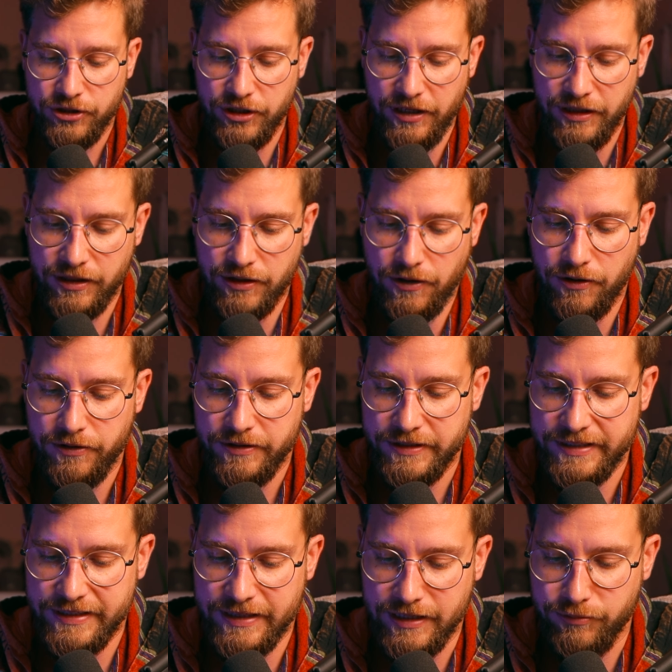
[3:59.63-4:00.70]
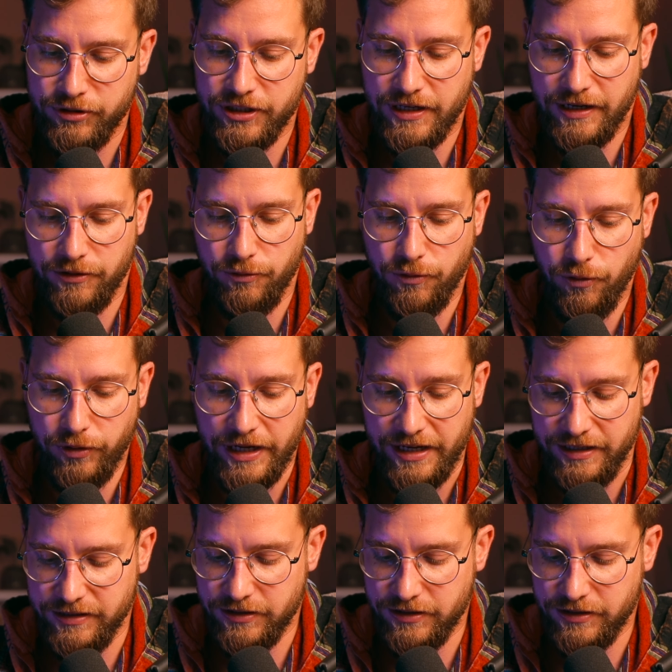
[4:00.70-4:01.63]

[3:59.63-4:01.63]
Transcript: Czyli to z tym się redukuje i